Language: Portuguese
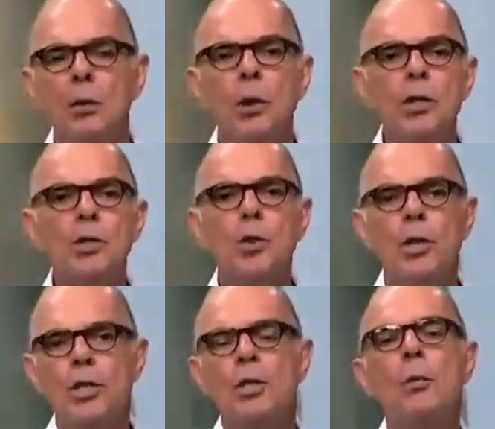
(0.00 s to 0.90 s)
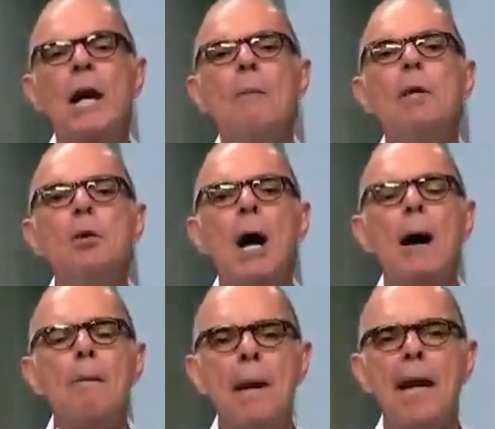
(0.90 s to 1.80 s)
tem um horizonte, tem um caminho
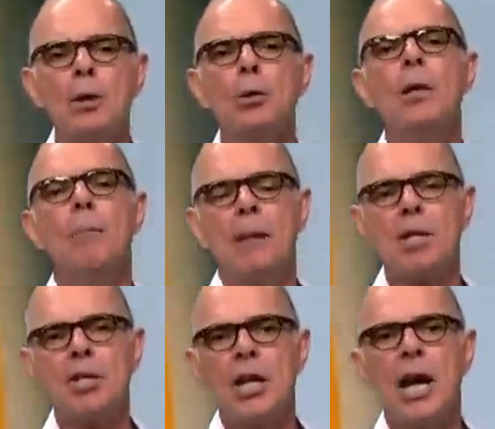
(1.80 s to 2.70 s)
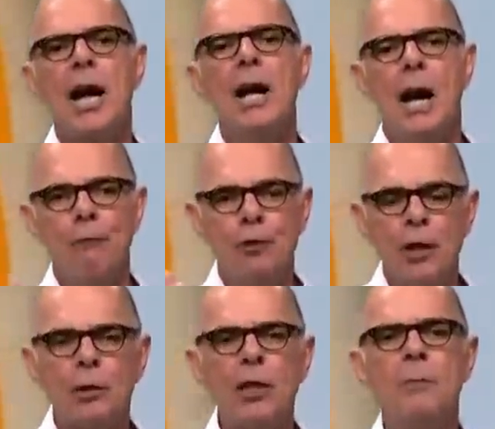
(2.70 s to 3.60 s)
aberto para chegar à
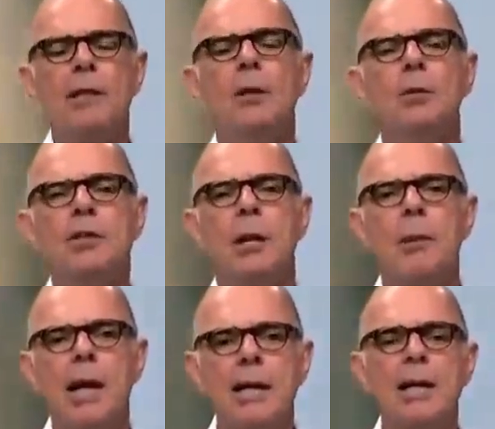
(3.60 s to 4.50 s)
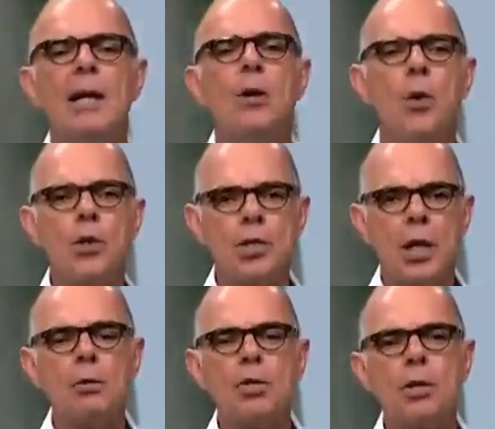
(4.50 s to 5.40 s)
final da Libertadores da América,
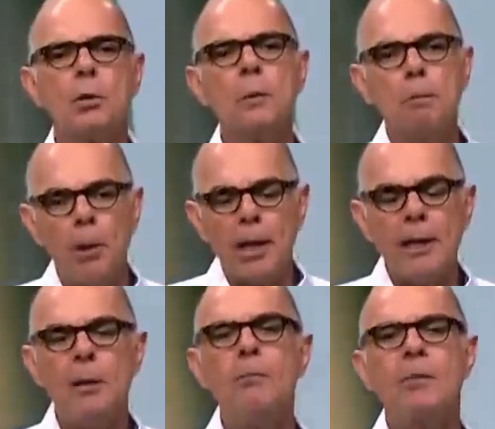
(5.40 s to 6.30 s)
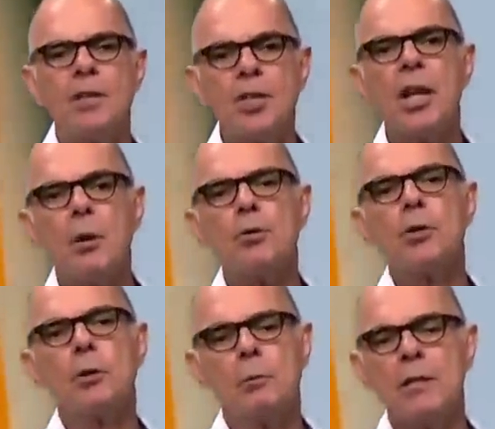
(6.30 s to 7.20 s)
conquistar o título e, por que não, chegar ao
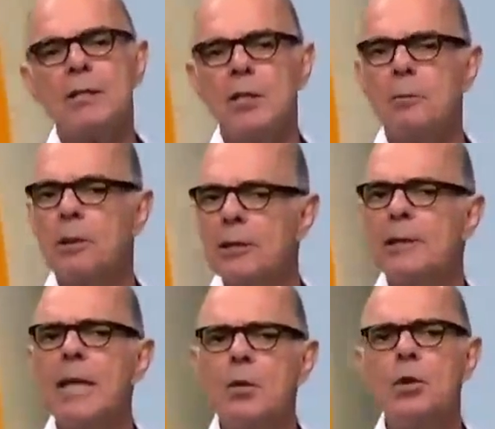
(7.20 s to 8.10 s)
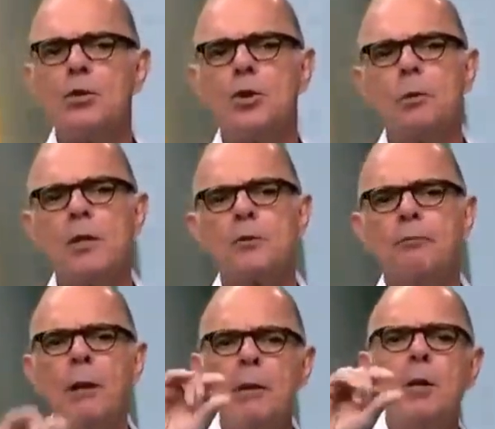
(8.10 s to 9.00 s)
título brasileiro Brasileiro, porque está em condições para isso.
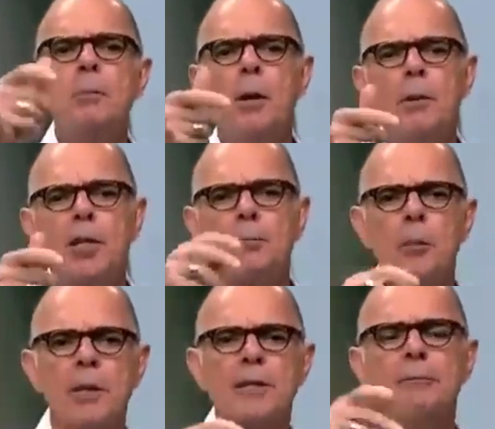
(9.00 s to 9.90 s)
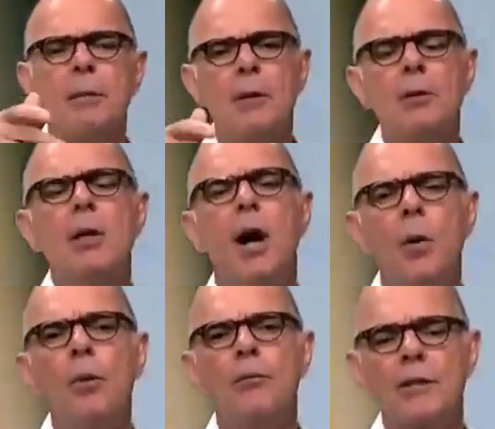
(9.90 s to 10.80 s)
Flamengo e Palmeiras. Palmeiras e Flamengo,
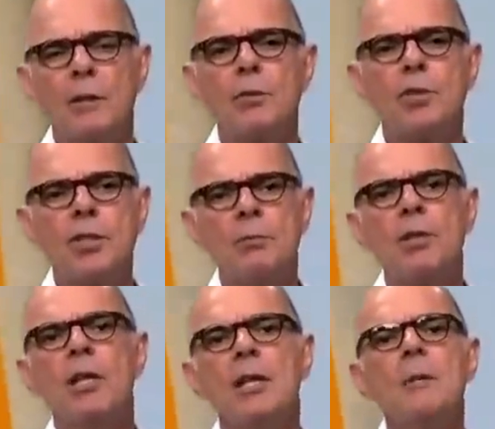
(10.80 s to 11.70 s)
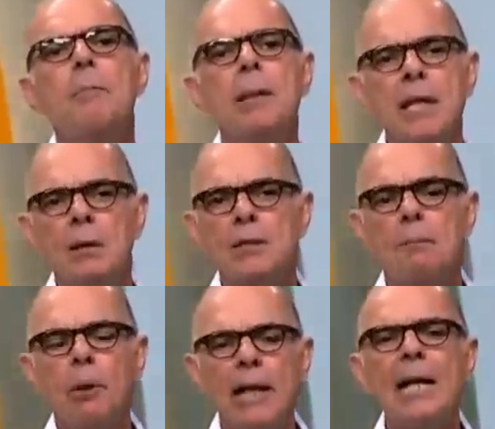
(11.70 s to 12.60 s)
ao meu ver, são os times que brigam,
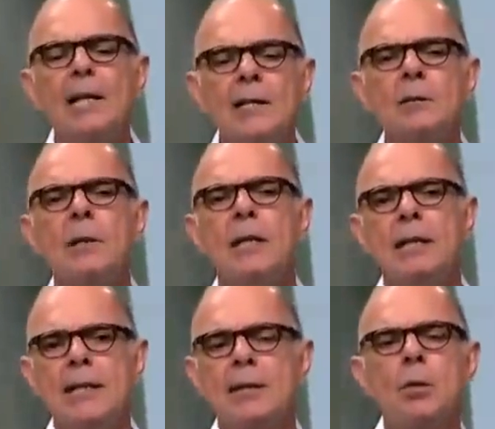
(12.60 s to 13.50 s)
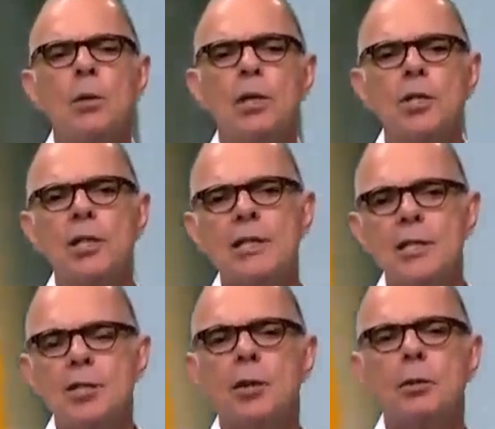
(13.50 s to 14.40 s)
se polarizam nessa conquista,
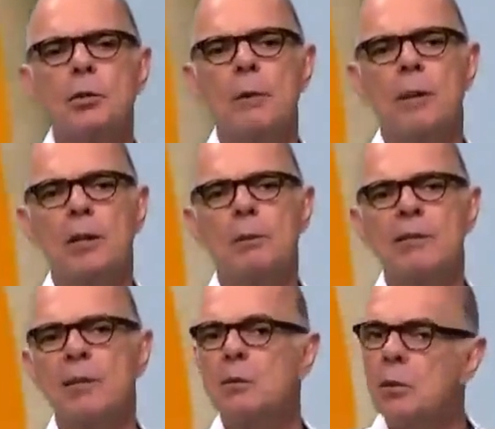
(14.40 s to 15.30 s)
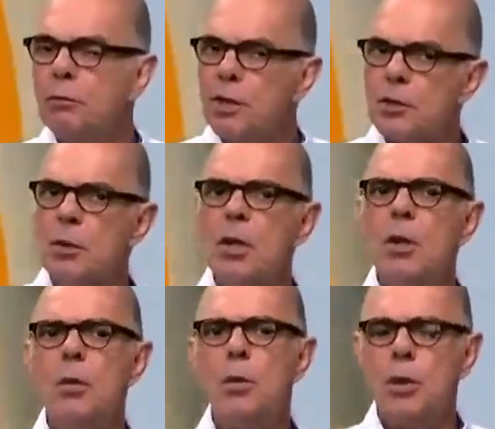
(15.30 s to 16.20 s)
nesse título do Campeonato Brasileiro. Não vejo
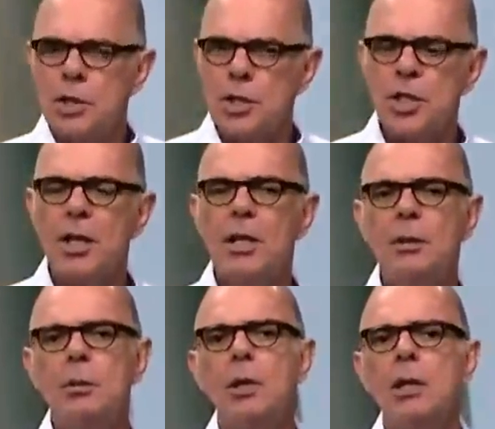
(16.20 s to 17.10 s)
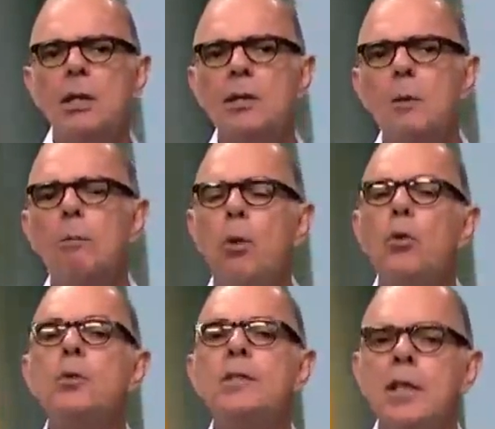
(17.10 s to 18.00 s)
o Corinthians chegando e
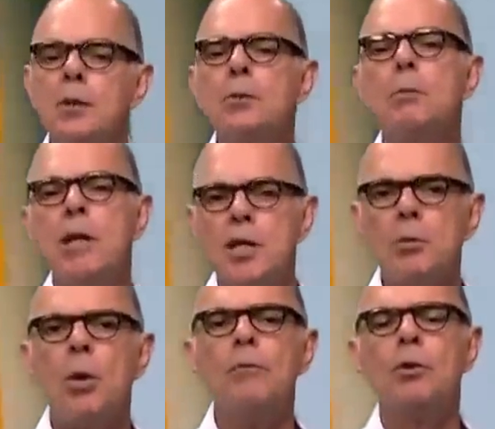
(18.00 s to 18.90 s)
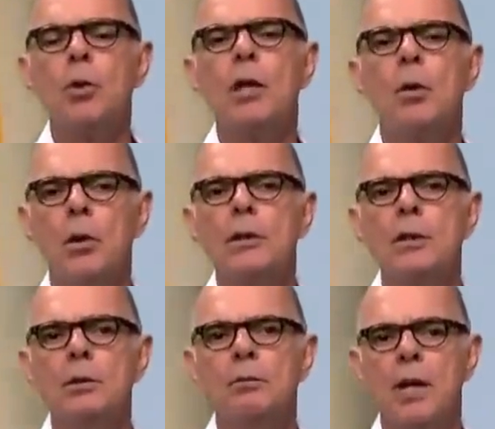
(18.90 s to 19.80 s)
tampouco o Santos, mesmo com a vitória
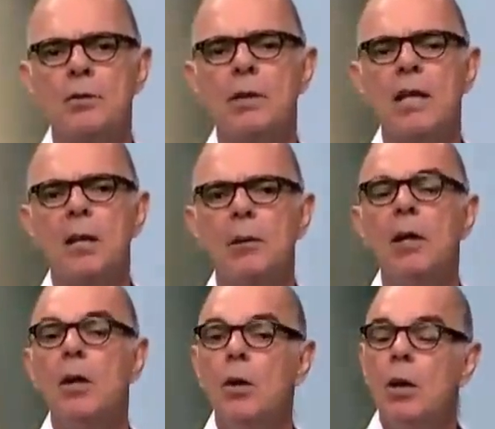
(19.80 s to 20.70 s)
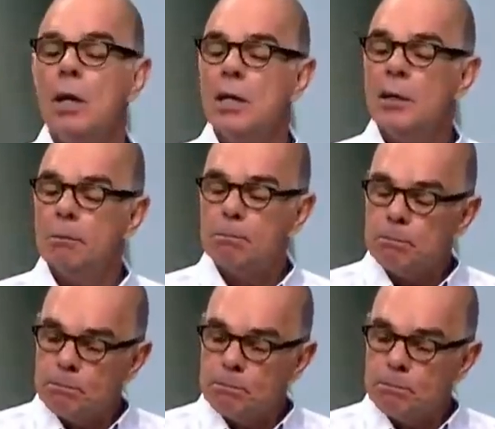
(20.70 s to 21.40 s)
ontem do Vasco da Gama. E